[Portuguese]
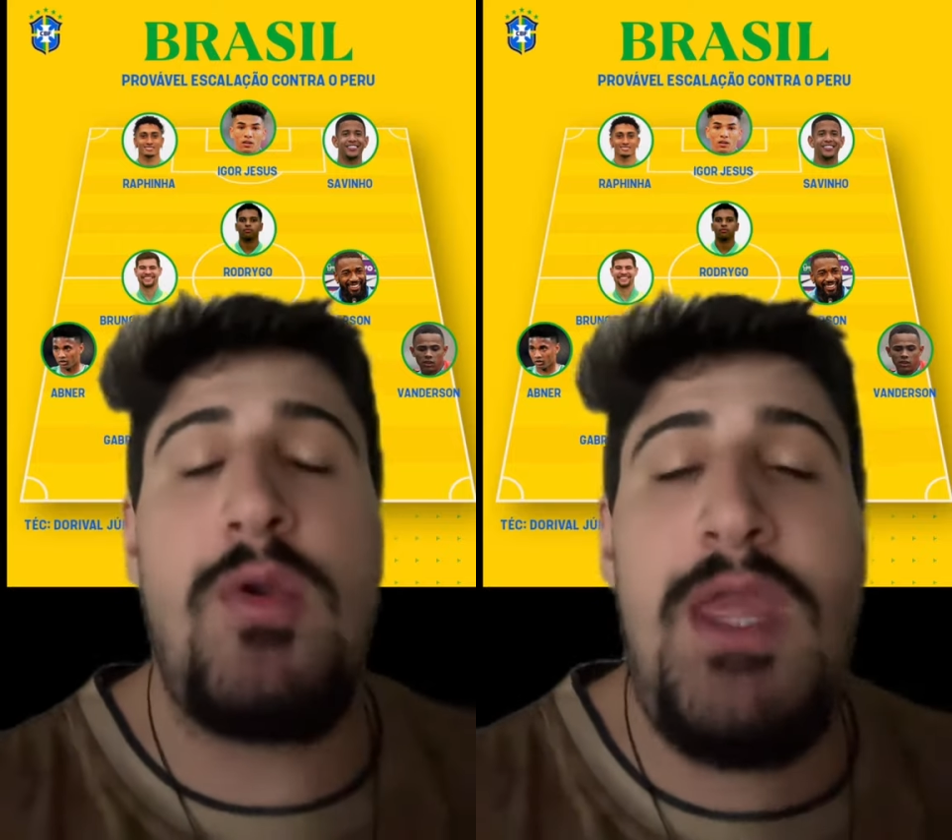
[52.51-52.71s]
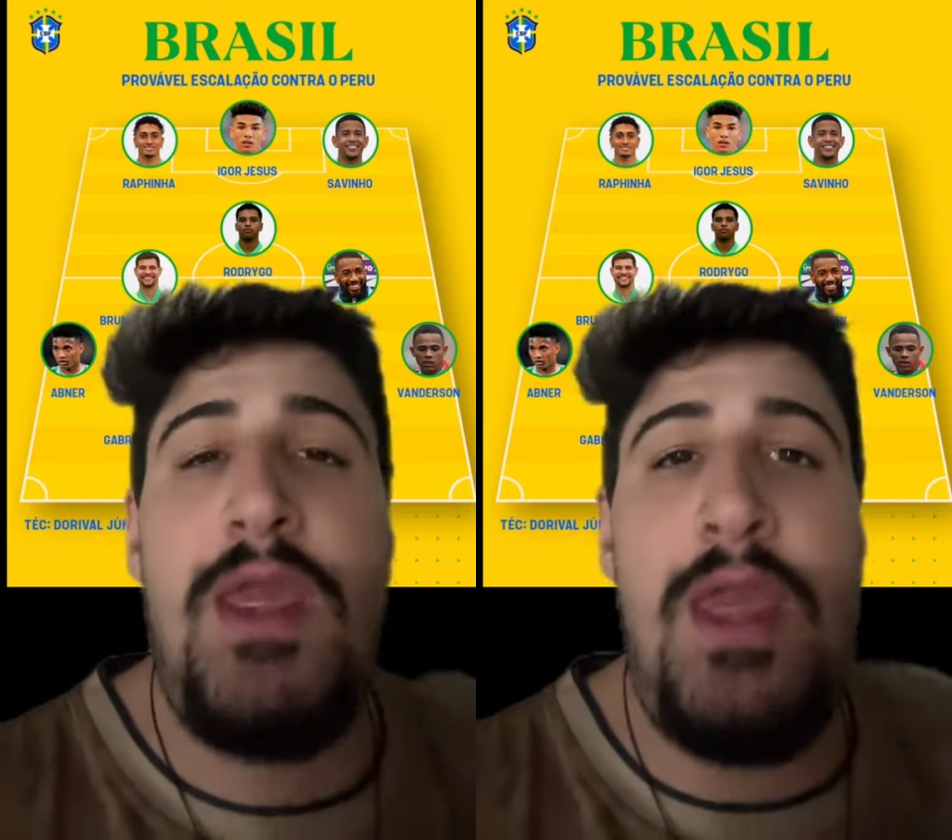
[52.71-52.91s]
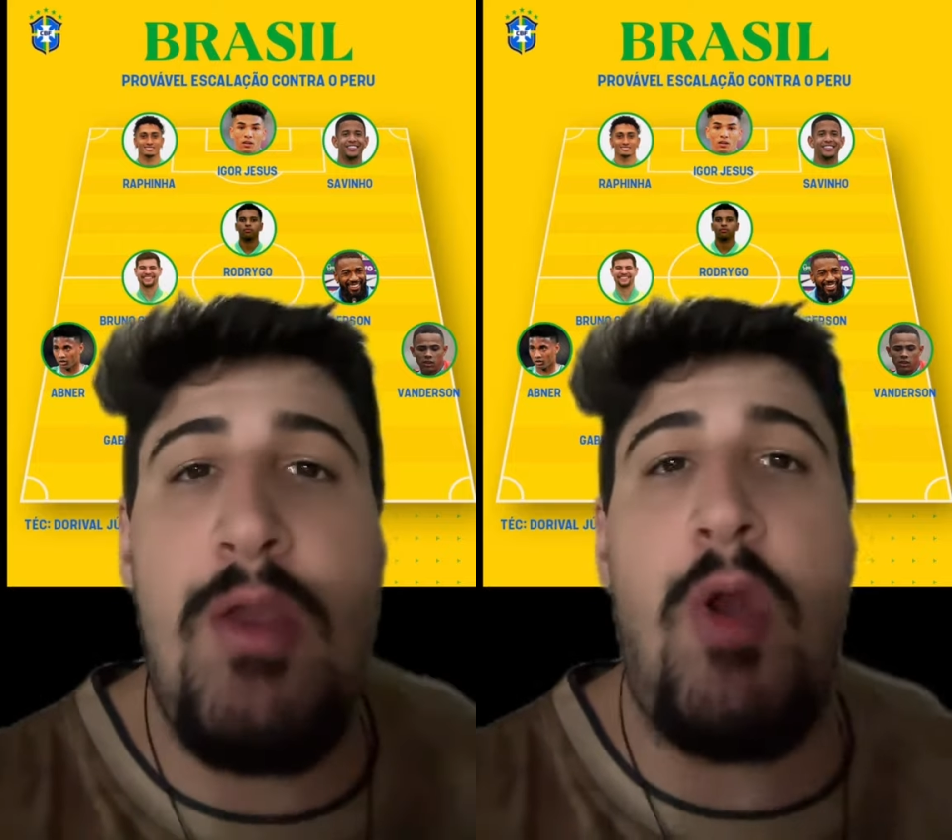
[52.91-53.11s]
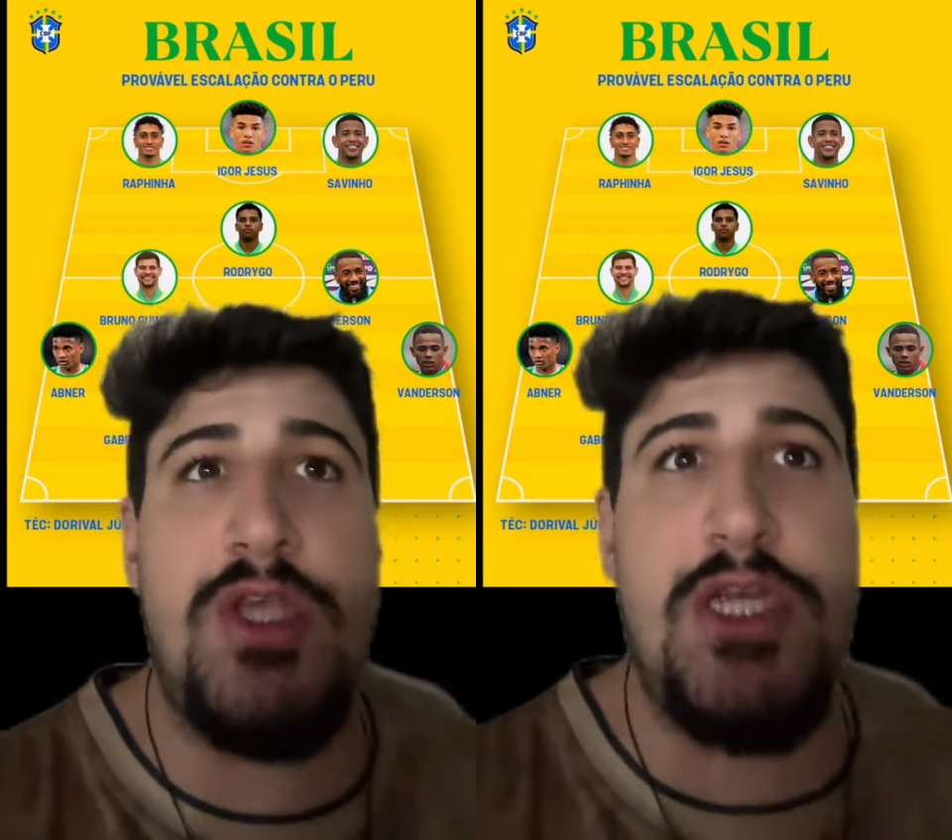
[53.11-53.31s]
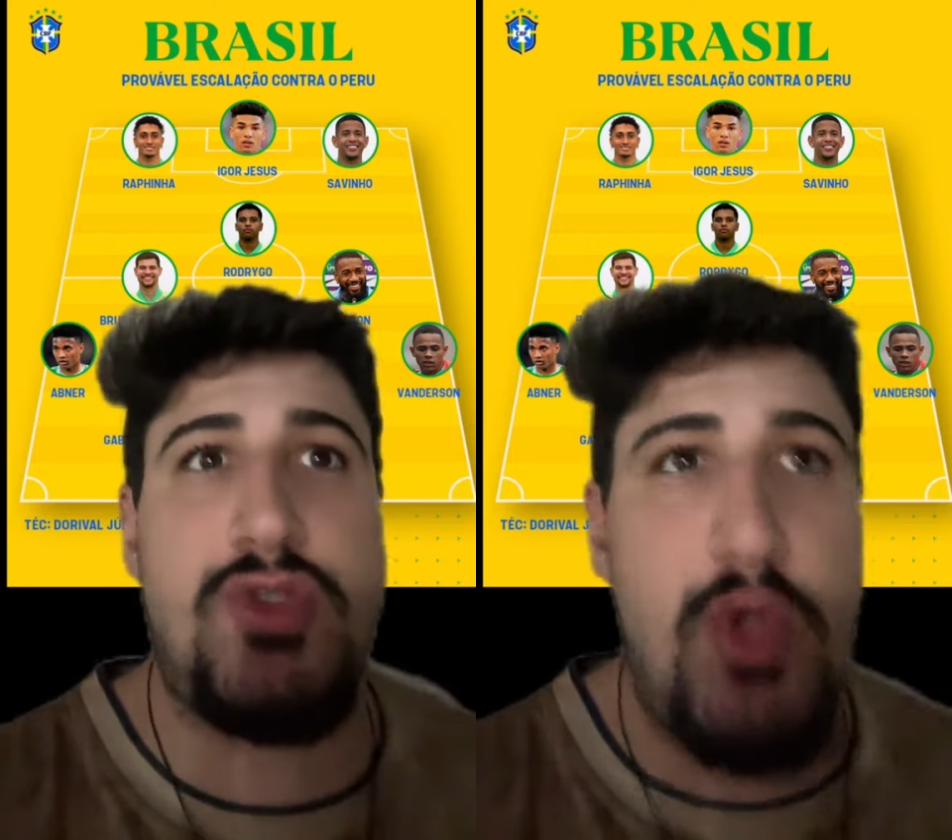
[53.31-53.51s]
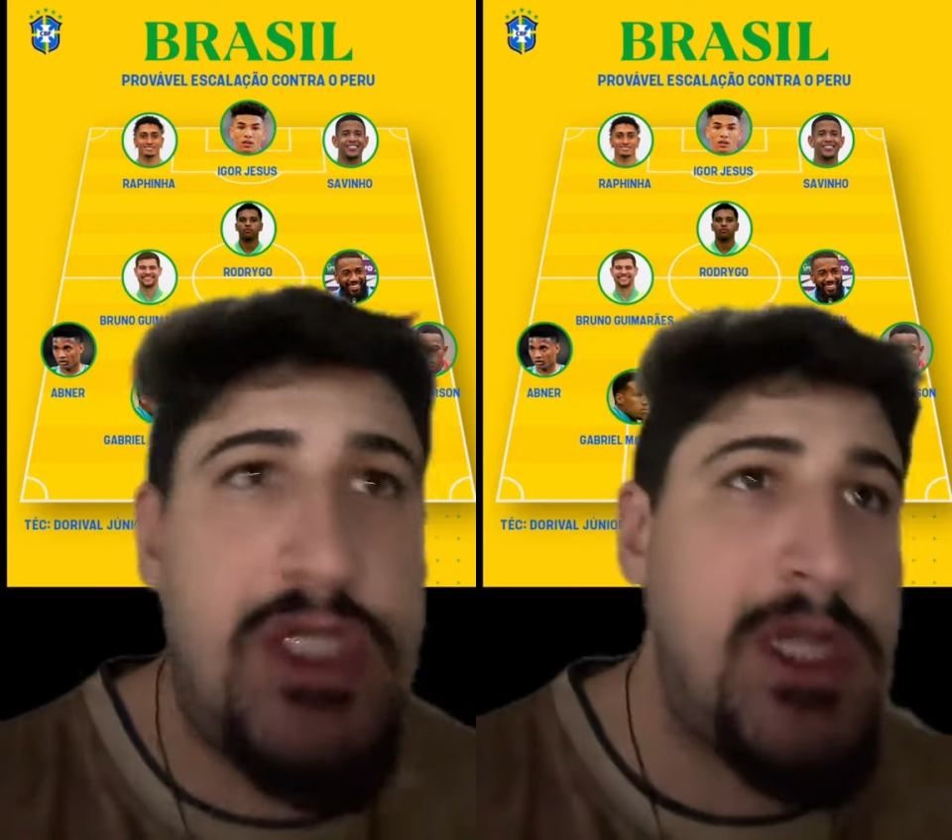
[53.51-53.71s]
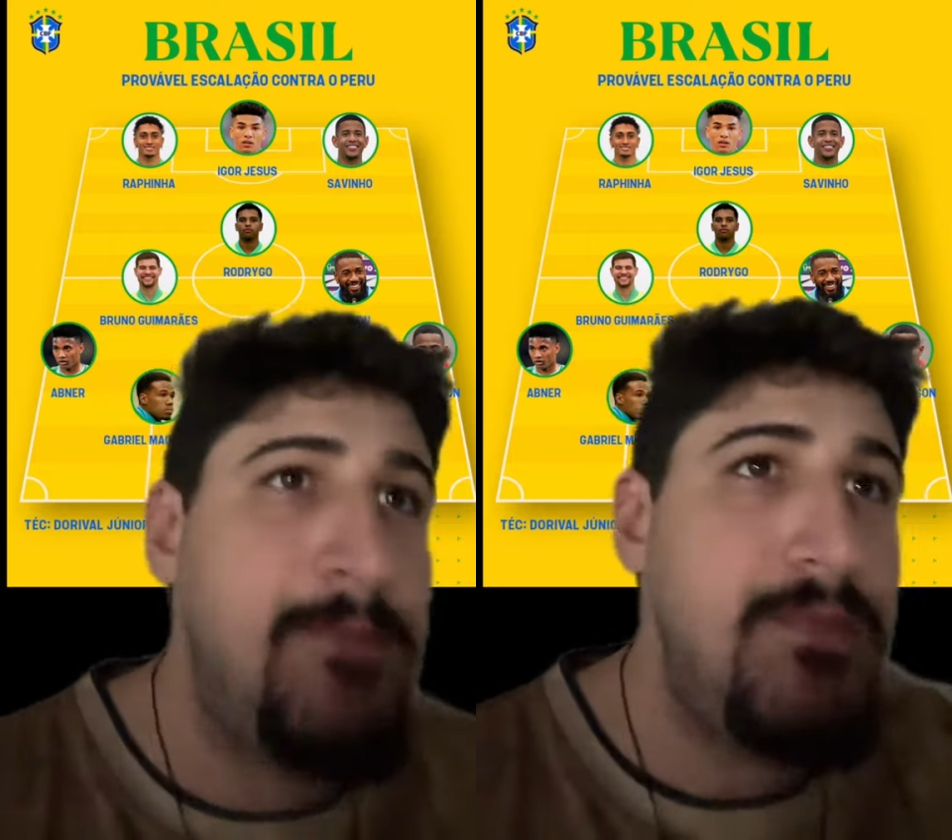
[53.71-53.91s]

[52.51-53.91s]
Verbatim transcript: e Igor Jesus